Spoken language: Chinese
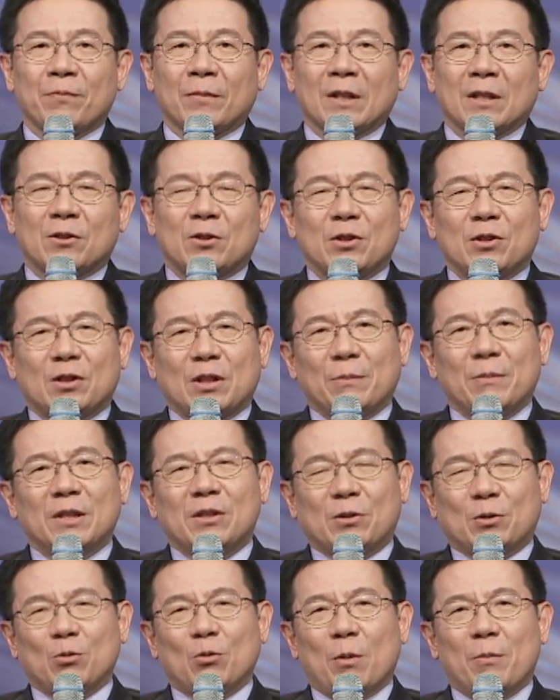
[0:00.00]
是什么
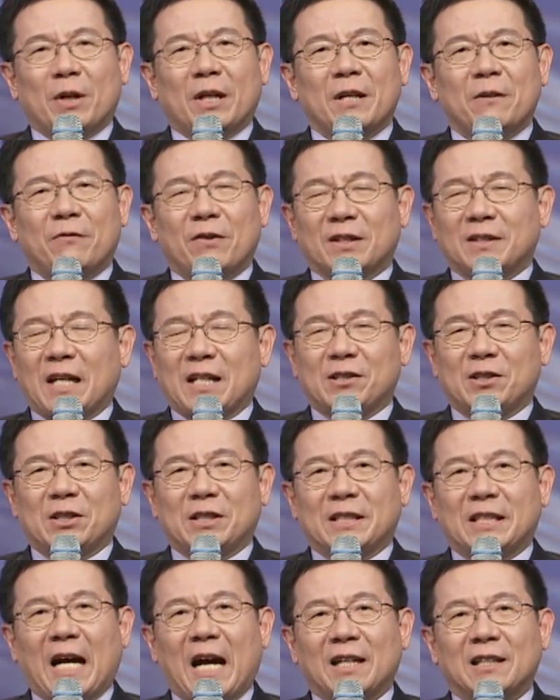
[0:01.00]
使我们可以放下其
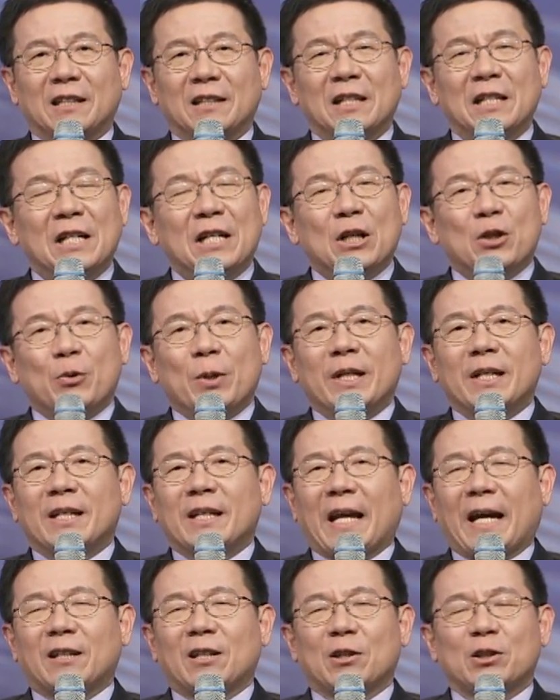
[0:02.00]
他的，愿意
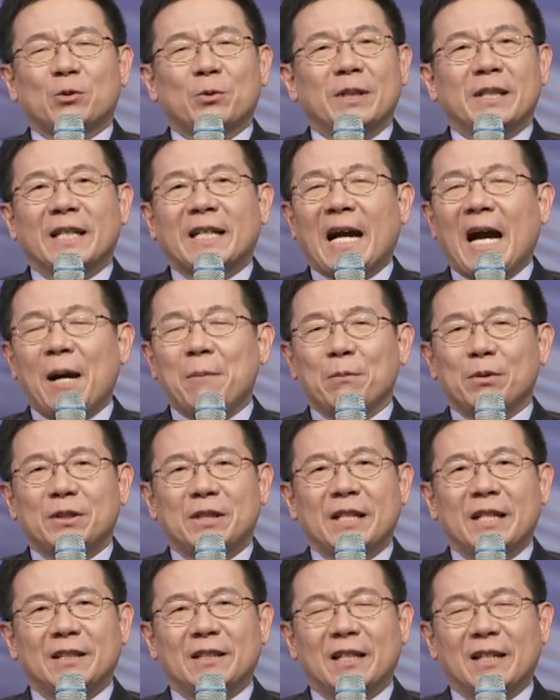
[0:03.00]
来到这位你看不
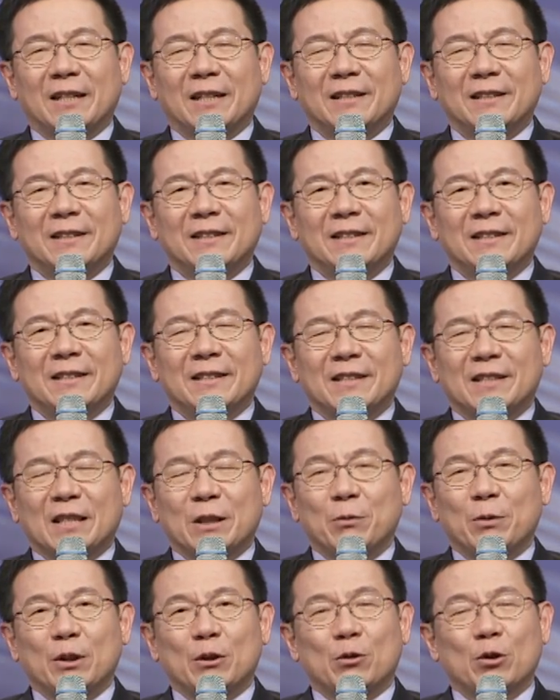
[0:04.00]
见的这
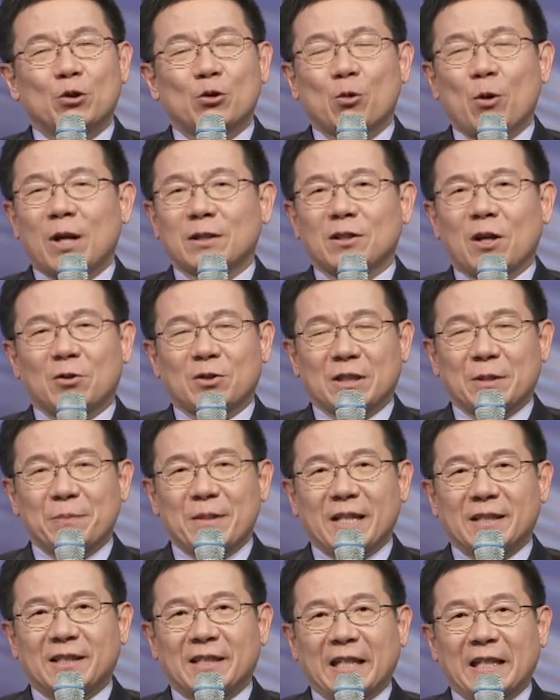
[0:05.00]
位宇宙创造者
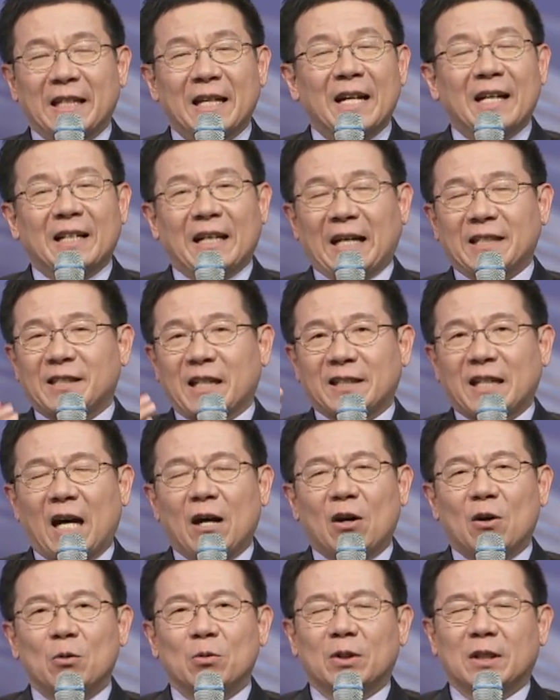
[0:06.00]
面前来向他
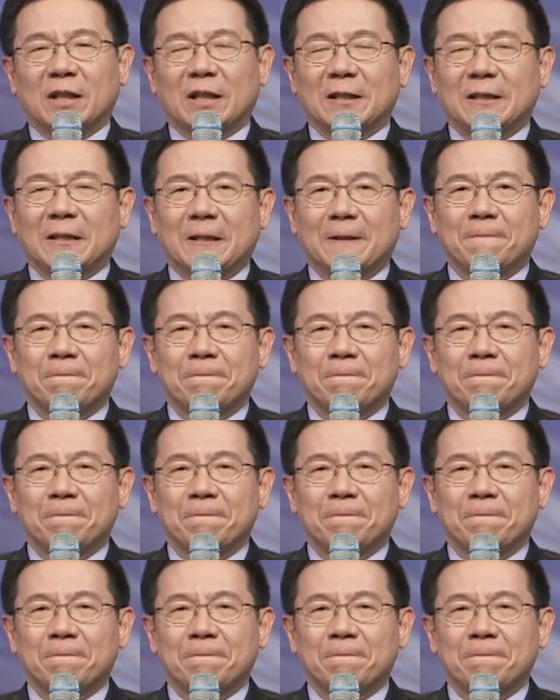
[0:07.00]
讴歌呢？